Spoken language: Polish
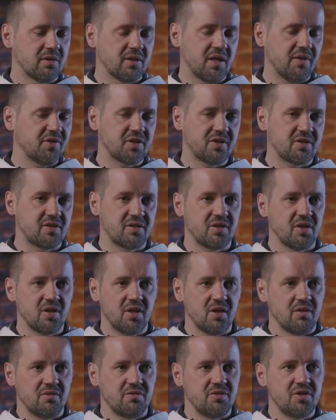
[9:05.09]
Nawet
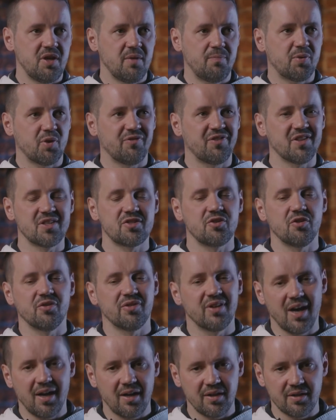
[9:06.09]

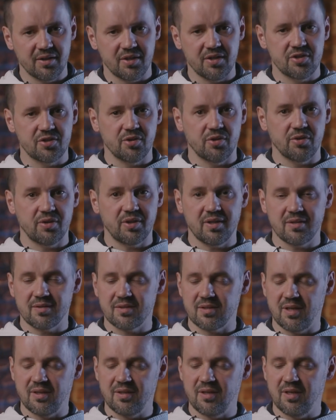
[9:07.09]
nieprofesjonalny historyk jest
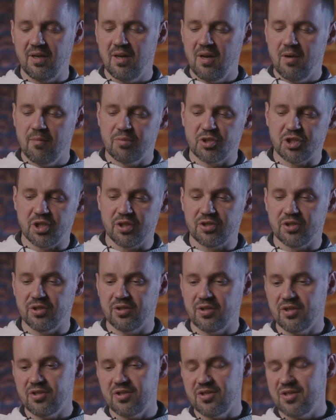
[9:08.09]
w stanie
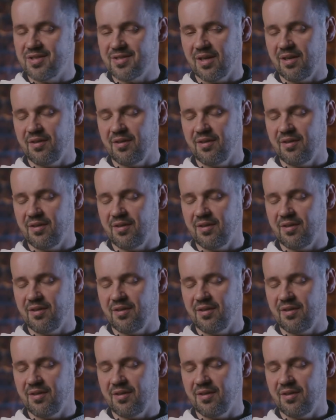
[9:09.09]
przeczytać i się